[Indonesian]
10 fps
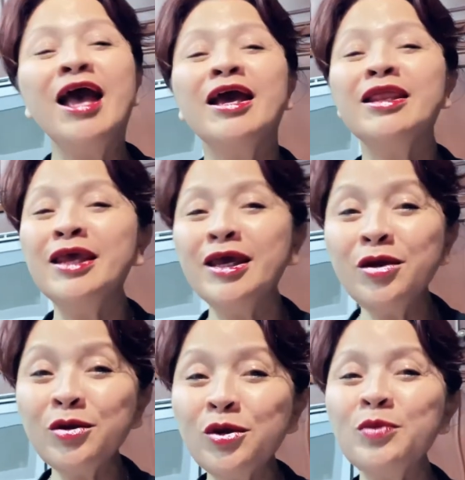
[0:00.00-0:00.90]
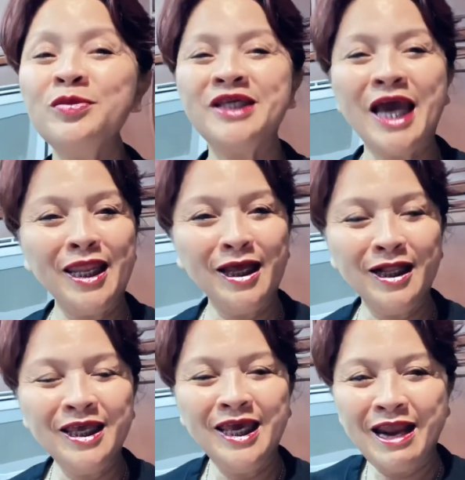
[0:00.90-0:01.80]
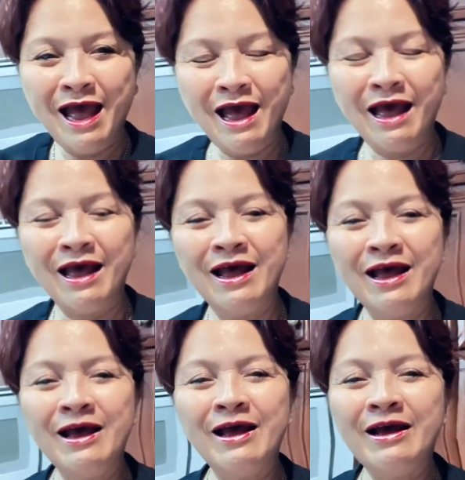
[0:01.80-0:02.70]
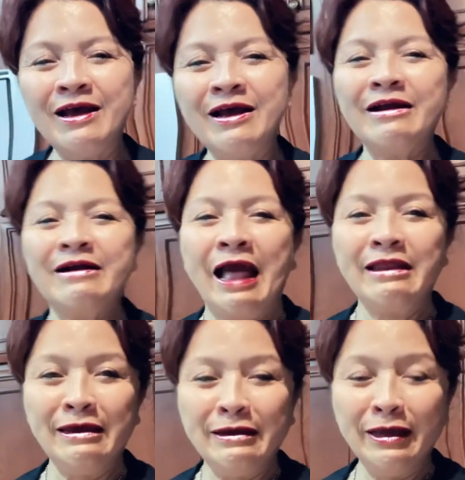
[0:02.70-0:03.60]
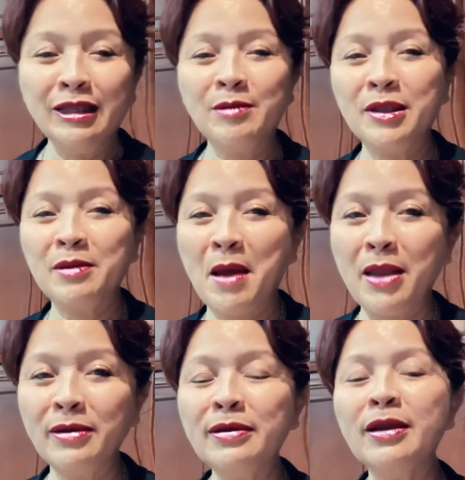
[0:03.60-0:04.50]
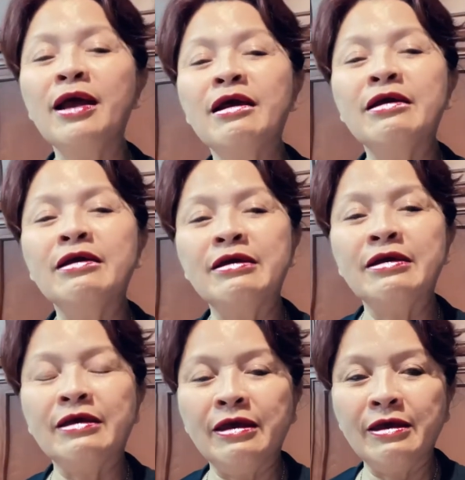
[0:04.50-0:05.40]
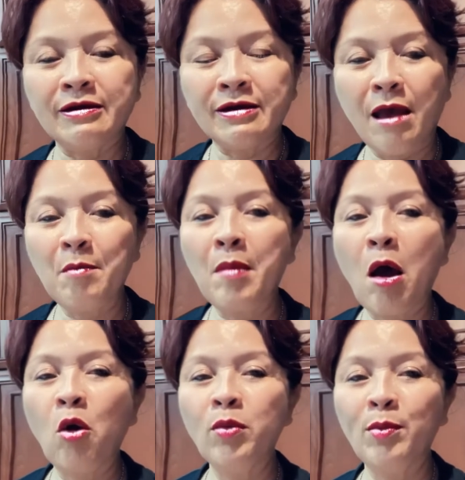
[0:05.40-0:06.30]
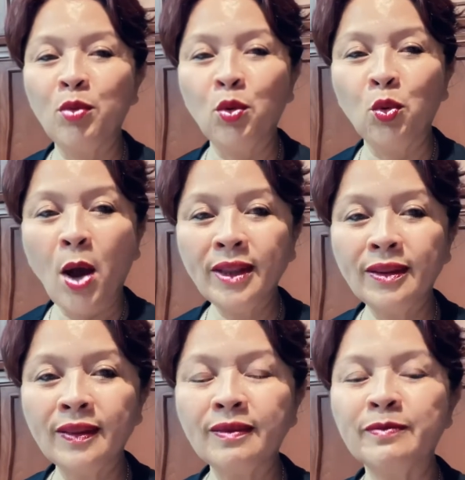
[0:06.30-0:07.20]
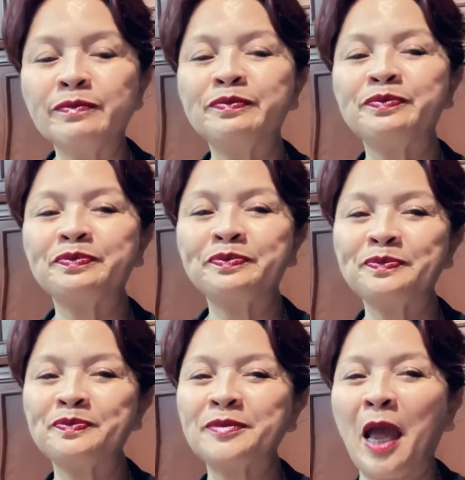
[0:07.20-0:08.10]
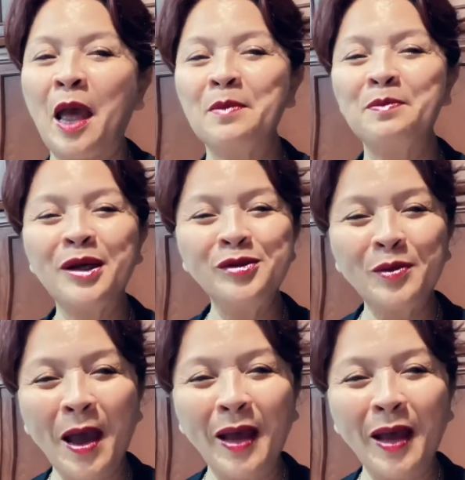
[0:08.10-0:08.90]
di YouTube channel Ira. Kali ini teman-teman, Ira mau membuat apa coba?